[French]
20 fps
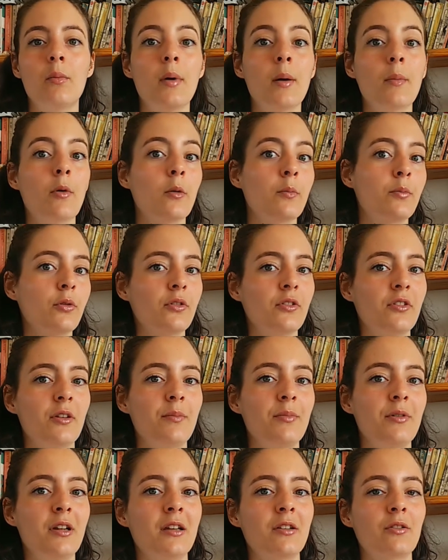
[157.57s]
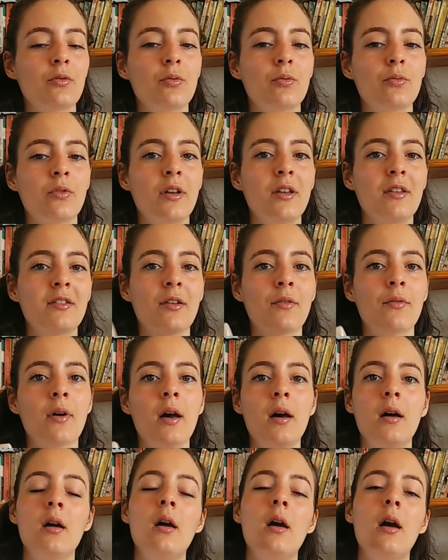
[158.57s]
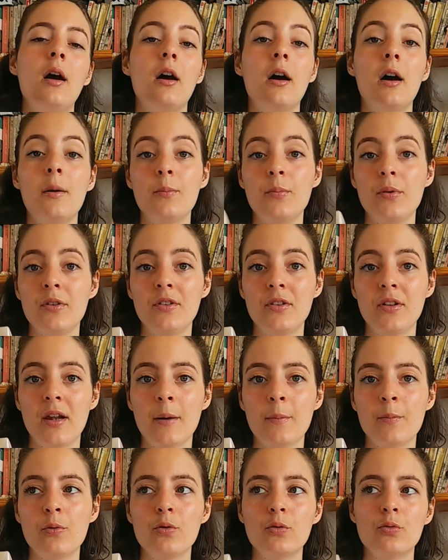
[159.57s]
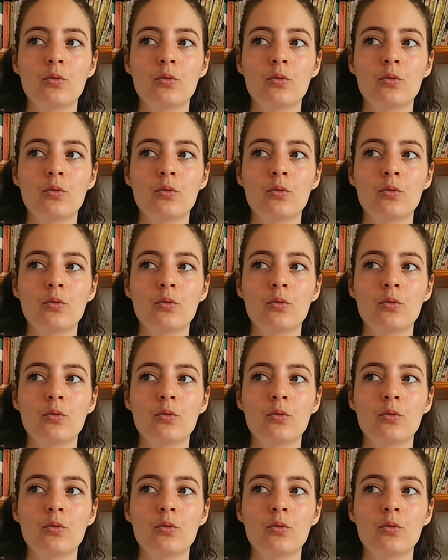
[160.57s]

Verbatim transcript: même en post-épilation, vous voyez, ça va apaiser la peau.